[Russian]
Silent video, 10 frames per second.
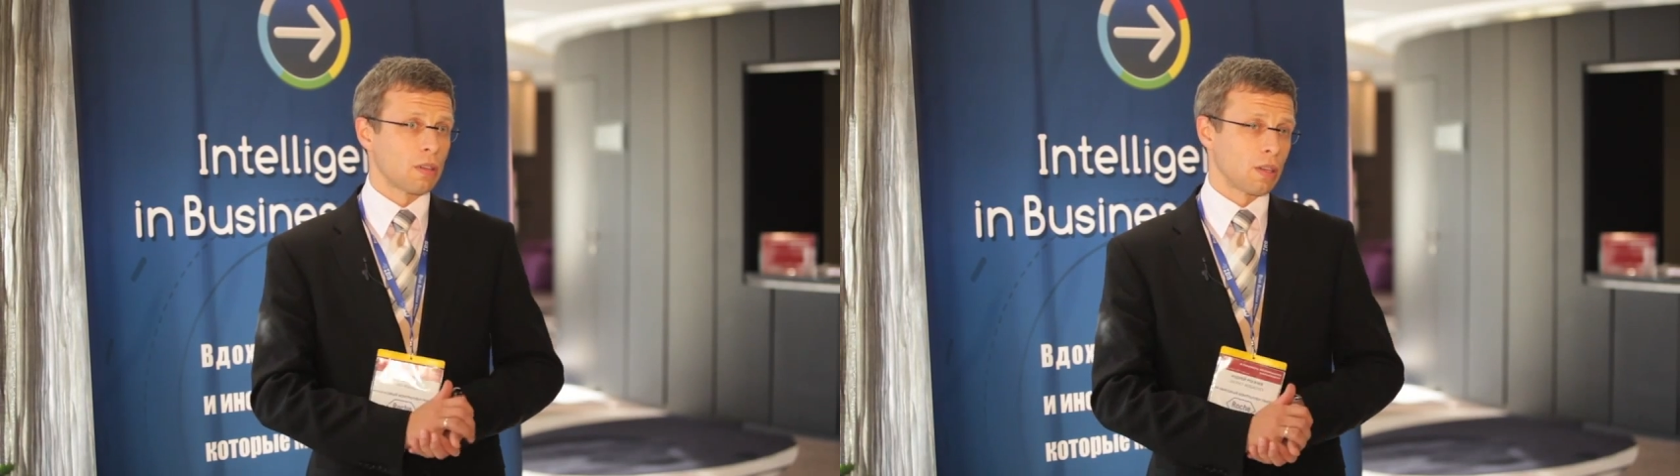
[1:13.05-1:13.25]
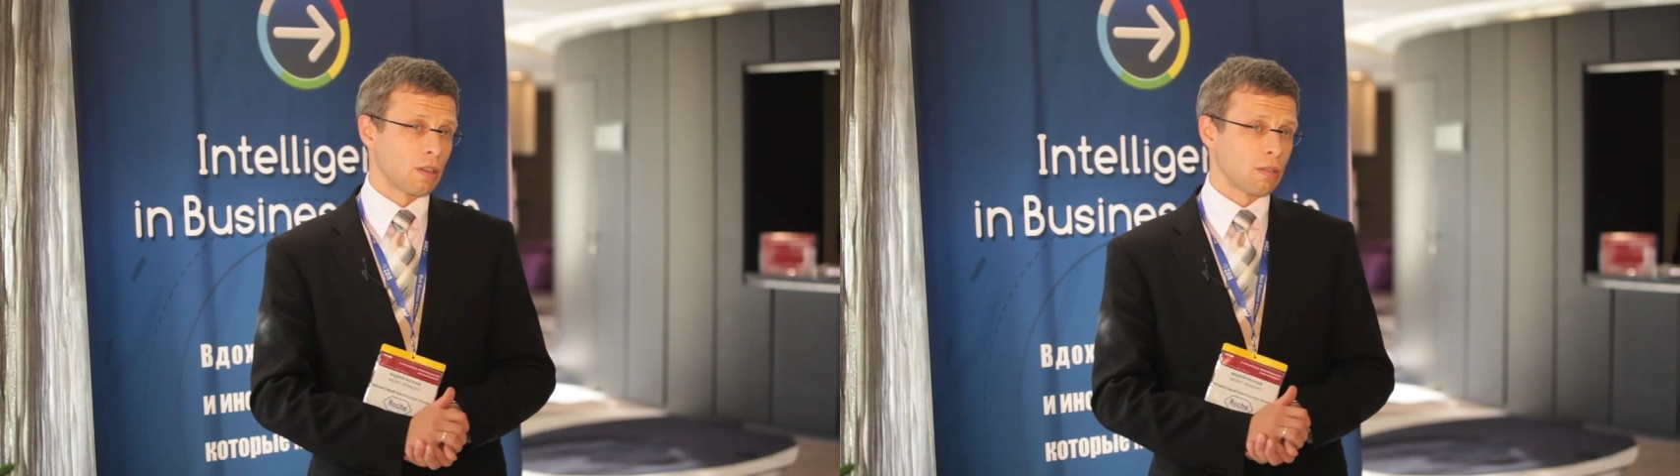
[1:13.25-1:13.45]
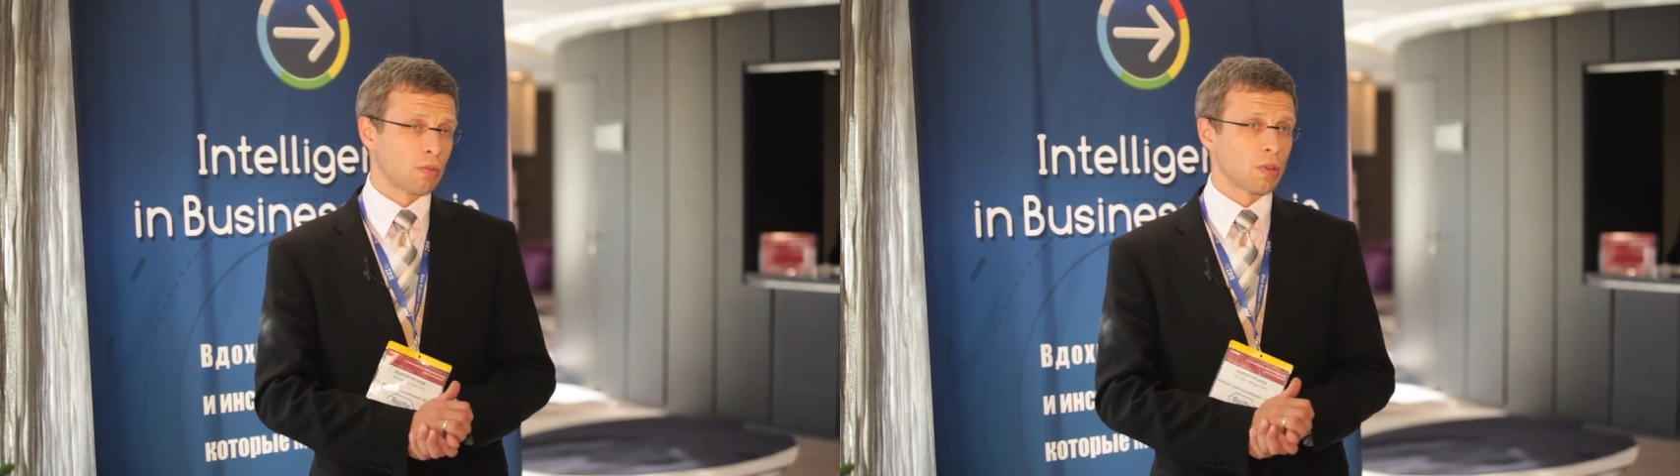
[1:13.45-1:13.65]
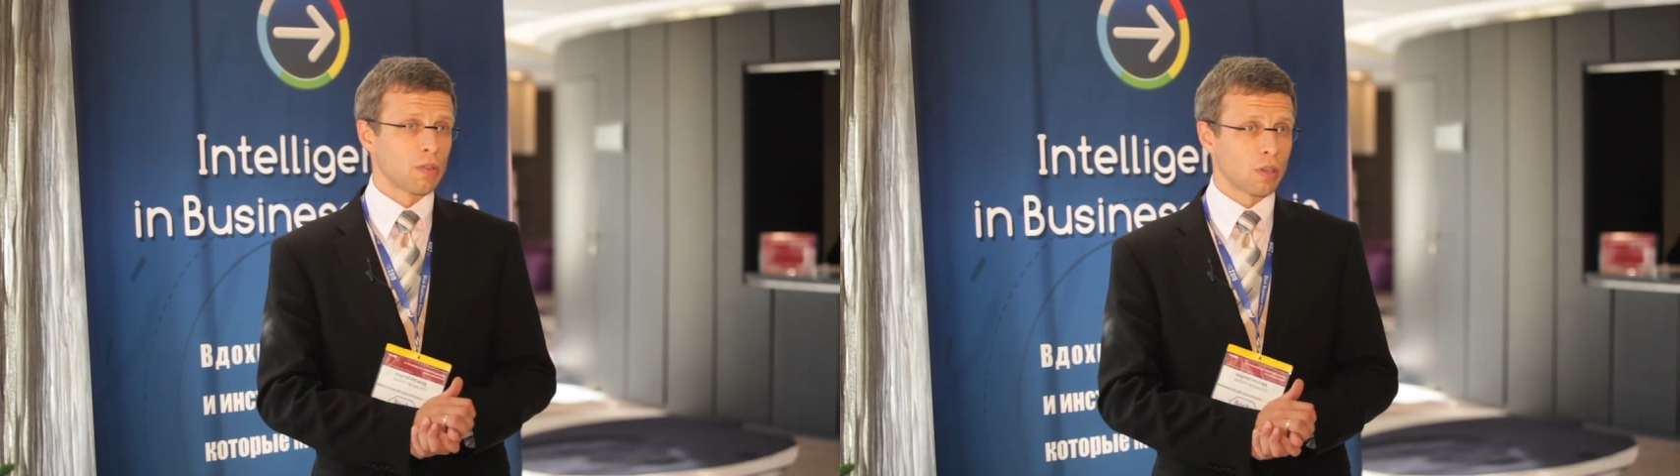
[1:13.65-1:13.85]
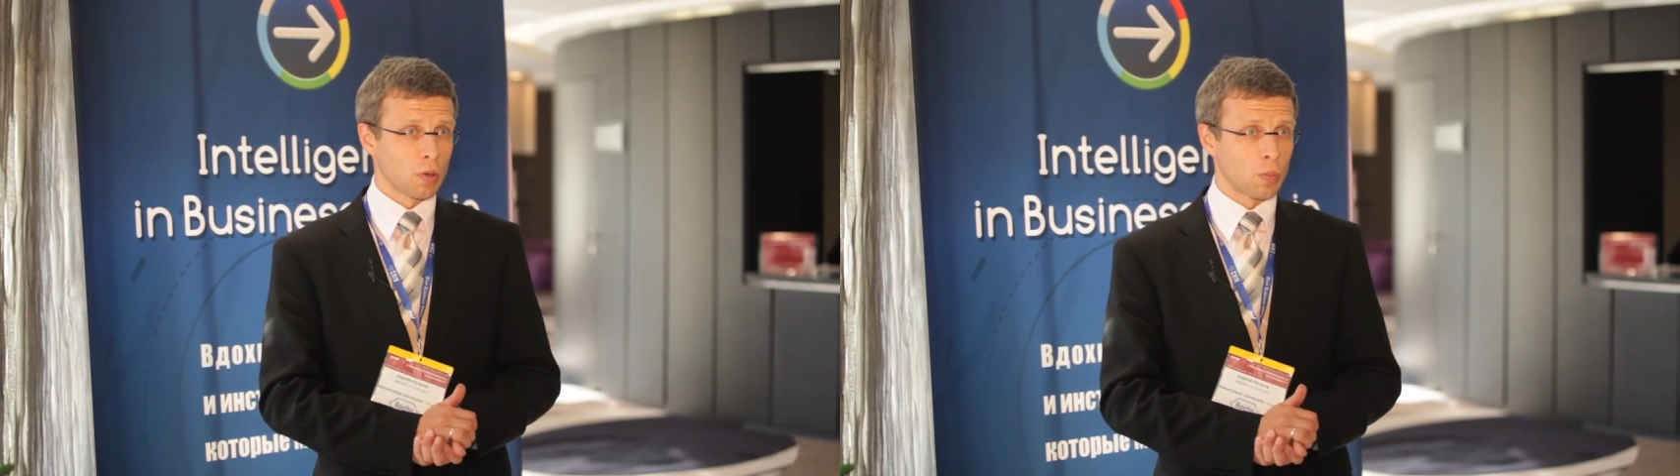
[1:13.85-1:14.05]
на
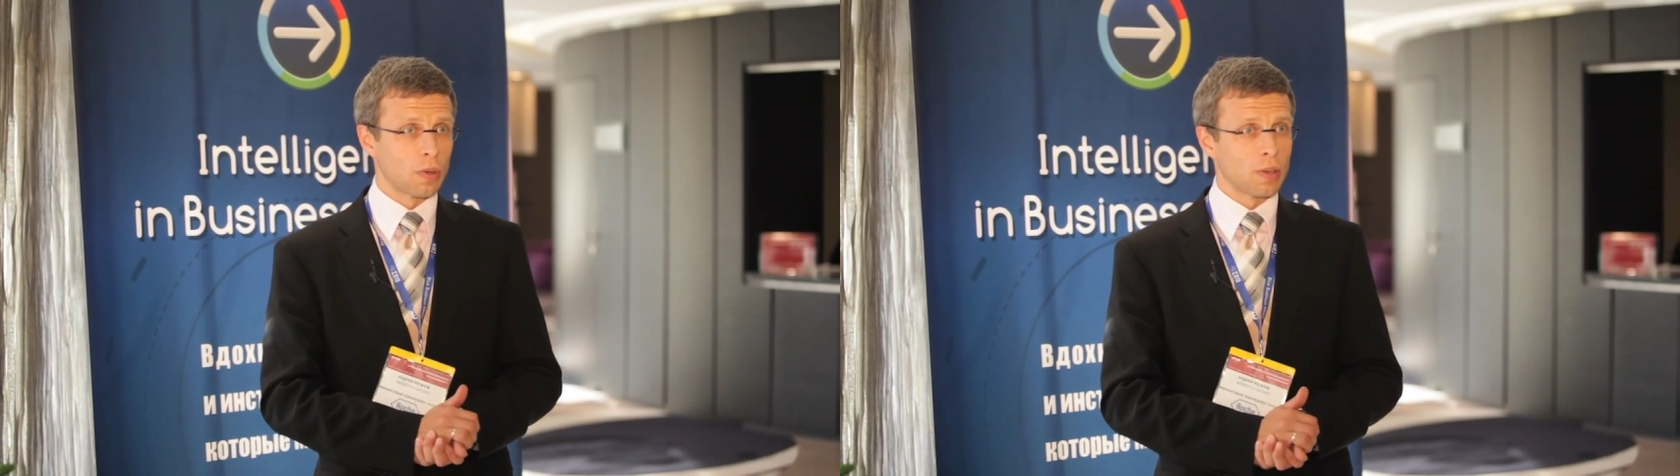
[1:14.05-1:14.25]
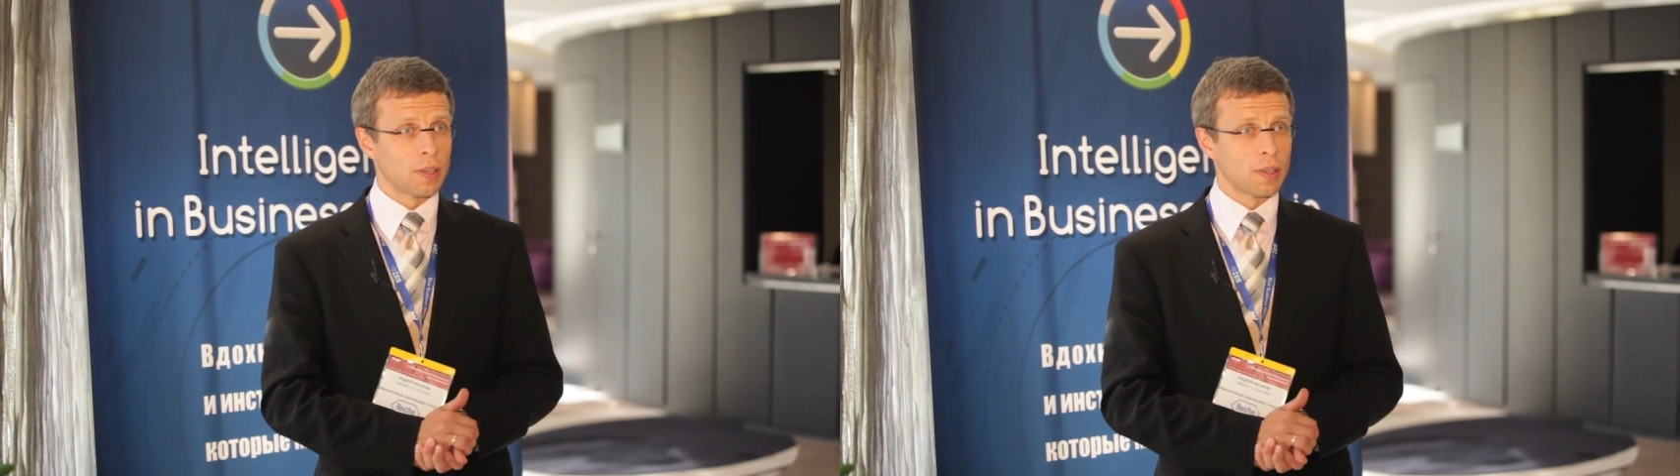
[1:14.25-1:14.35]
уровне группы?